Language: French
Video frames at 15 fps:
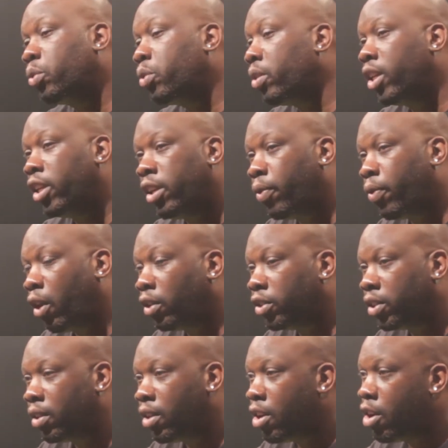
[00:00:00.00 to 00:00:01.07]
de l'île de France
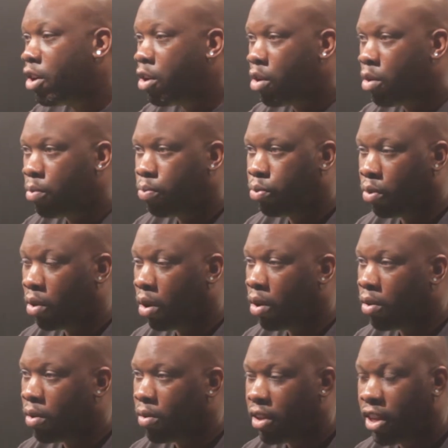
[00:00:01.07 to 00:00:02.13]
pour euh,
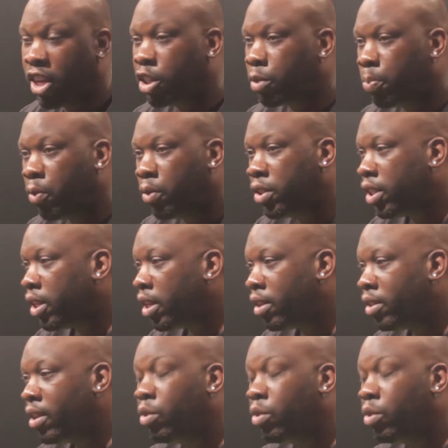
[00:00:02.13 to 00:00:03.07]
exposer des